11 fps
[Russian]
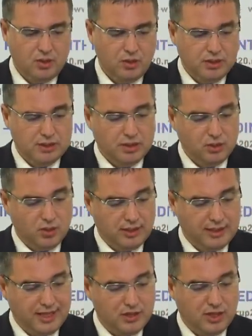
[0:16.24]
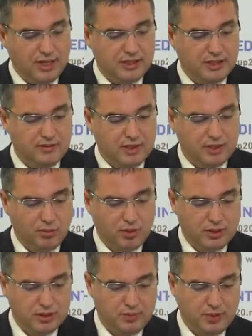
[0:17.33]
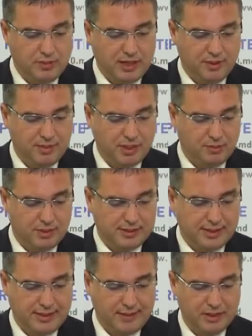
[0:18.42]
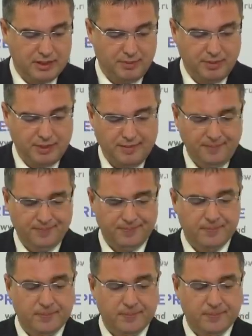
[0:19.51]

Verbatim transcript: Люди Дадона начали активно работать с примарами от ПСРМ и ДПМ,